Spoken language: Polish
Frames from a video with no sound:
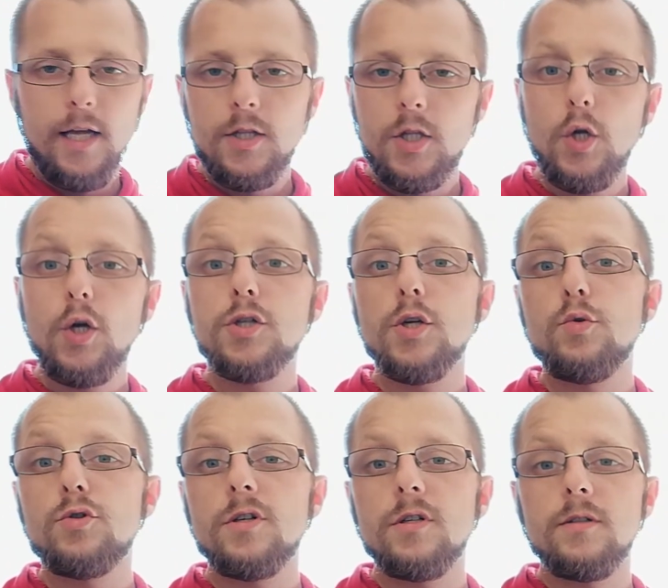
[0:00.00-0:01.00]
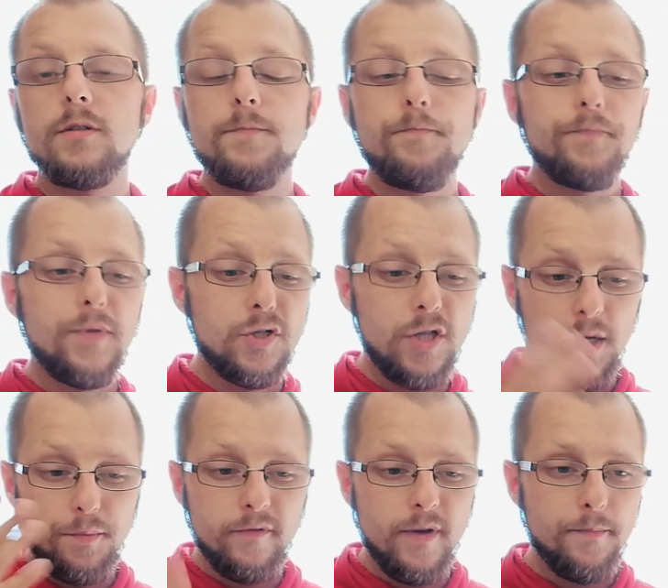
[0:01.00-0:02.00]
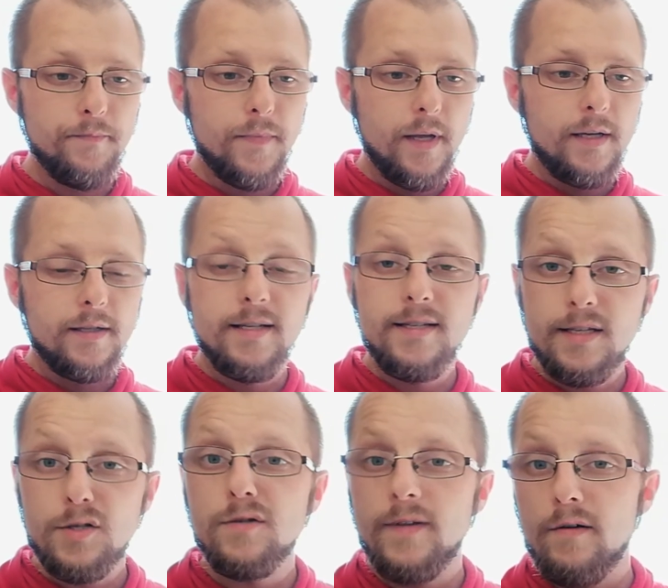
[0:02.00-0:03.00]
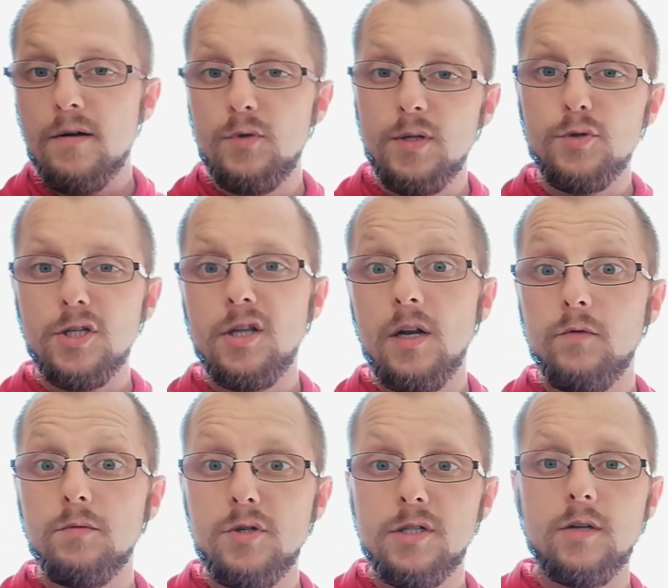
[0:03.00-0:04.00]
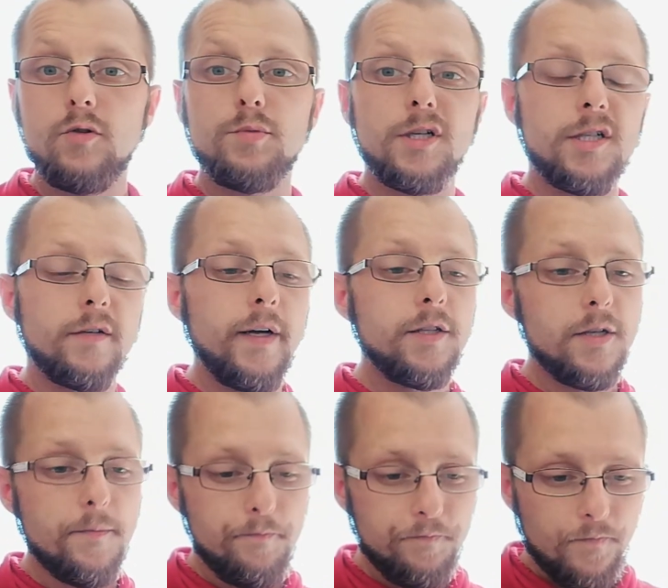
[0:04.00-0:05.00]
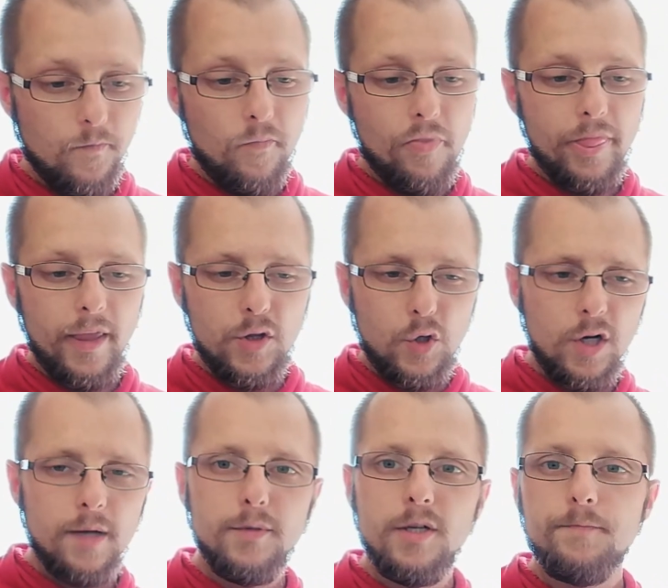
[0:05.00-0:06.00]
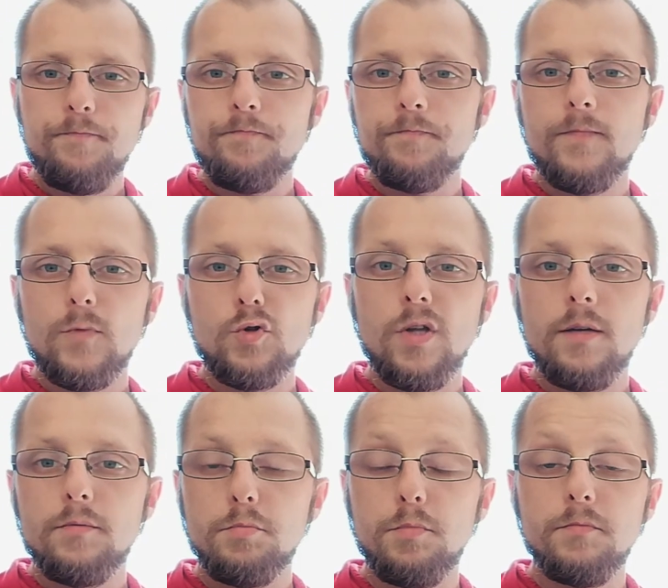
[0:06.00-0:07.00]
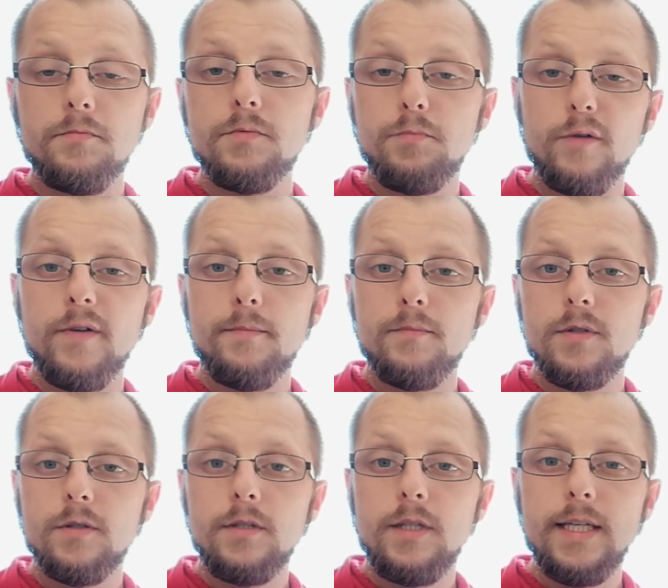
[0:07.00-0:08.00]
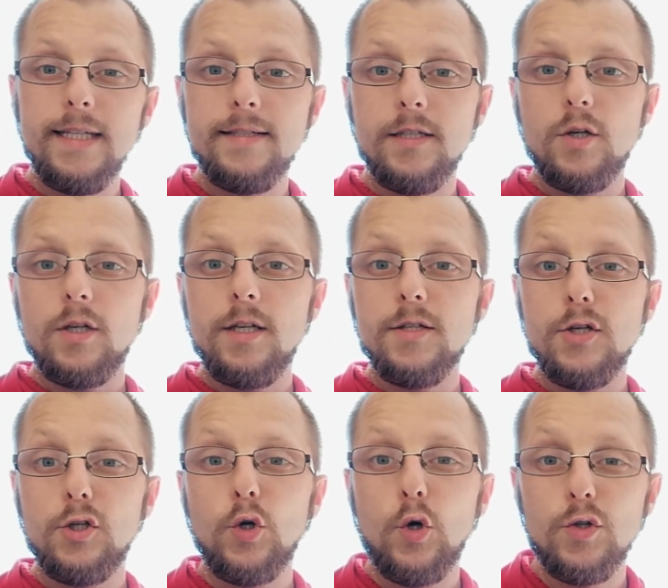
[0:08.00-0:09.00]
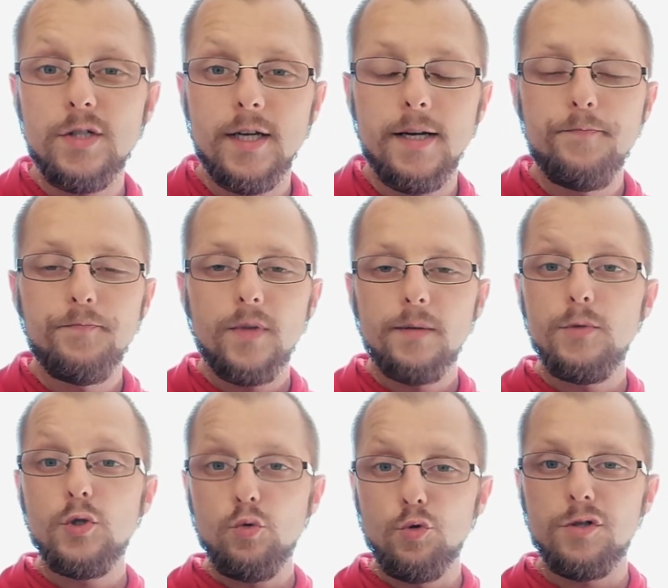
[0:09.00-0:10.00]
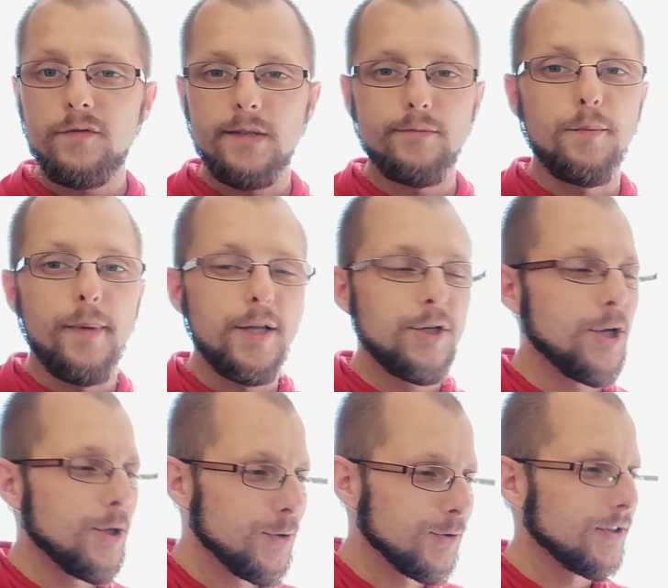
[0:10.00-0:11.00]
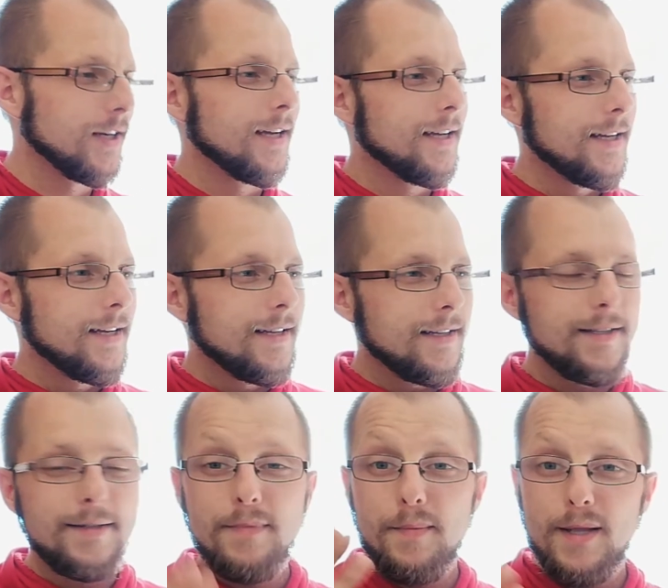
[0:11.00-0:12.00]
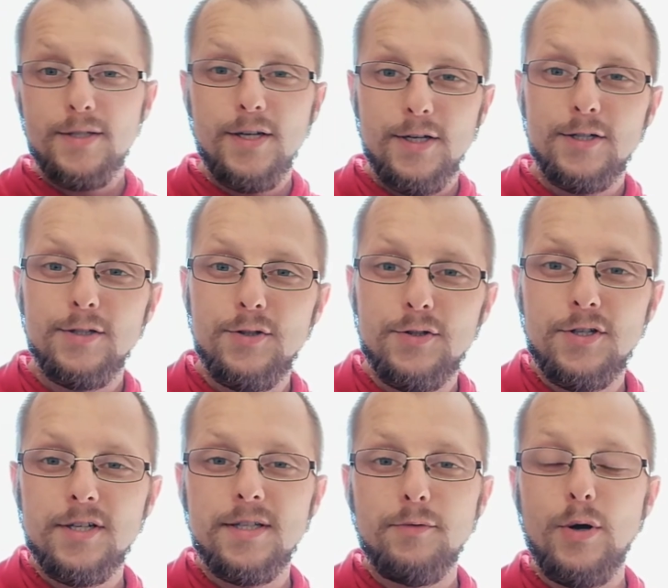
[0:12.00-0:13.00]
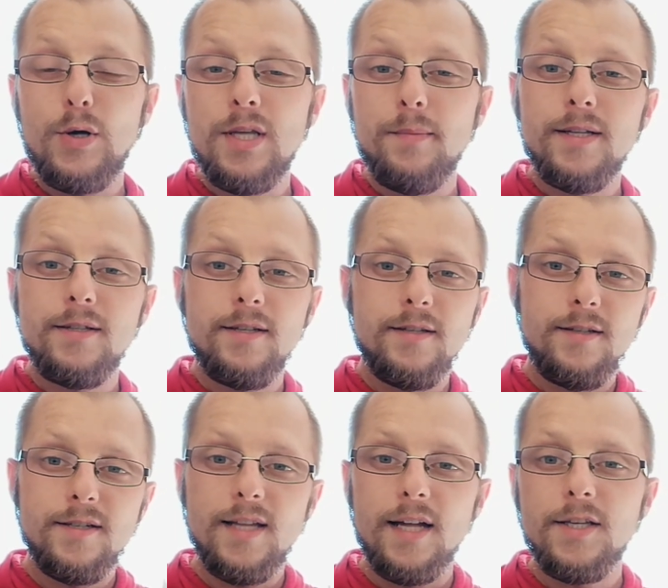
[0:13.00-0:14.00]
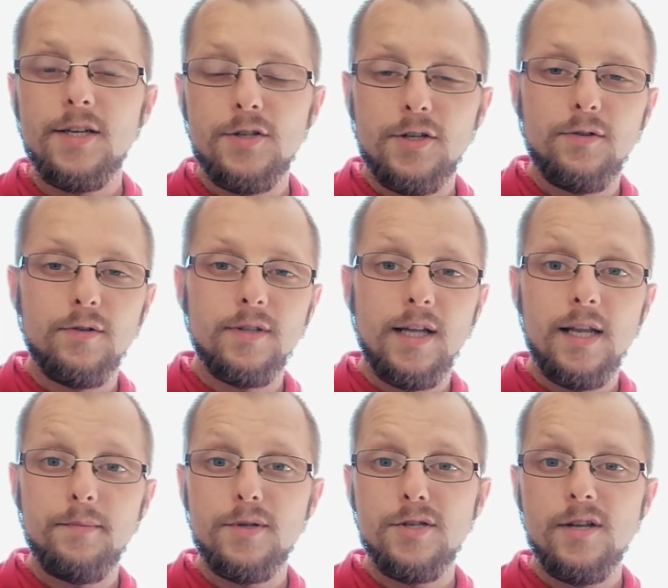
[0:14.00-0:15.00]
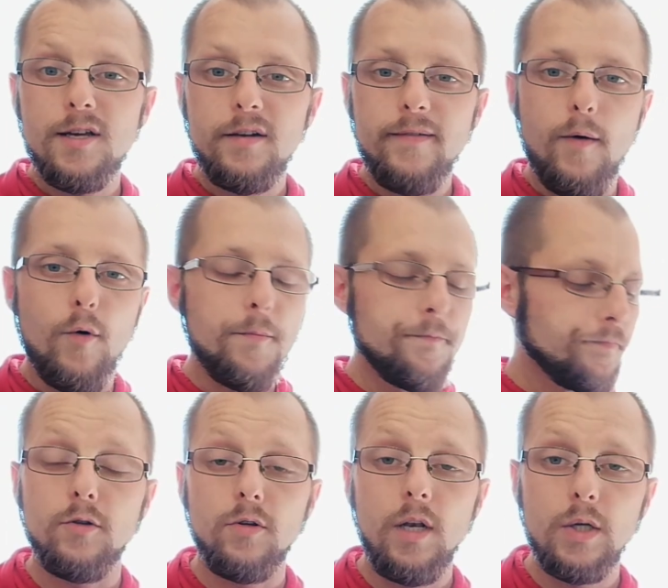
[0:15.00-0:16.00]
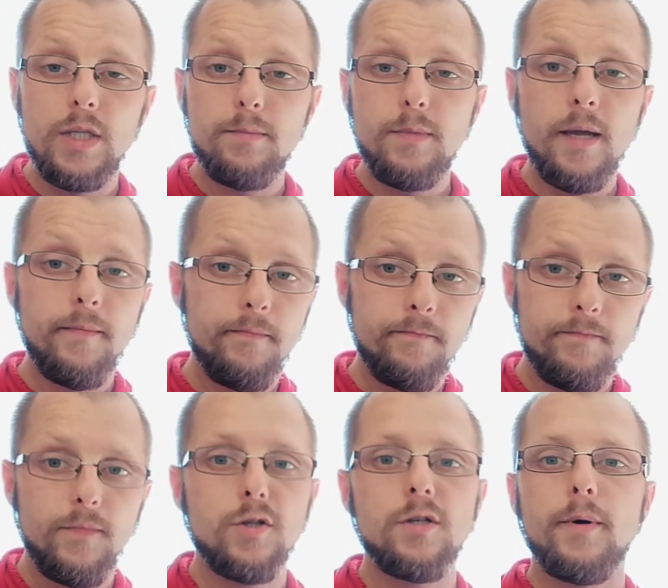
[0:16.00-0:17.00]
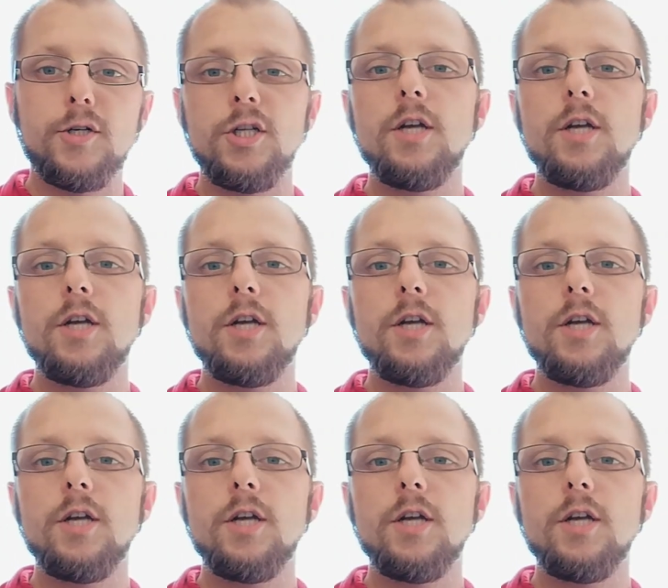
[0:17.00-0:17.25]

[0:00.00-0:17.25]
Trochę się już, y, że tak powiem, zestresowałem tym, że telefon mi się zaczął przegrzewać i trochę mi, mm, że tutaj mm, powiem, y, język, język nie do końca mi służy w tym momencie już. Y, mam nadzieję, że nic się złego nie, nie, nie stanie i że to dalej będzie nagrywało. To tyle ode mnie. Do zobaczenia.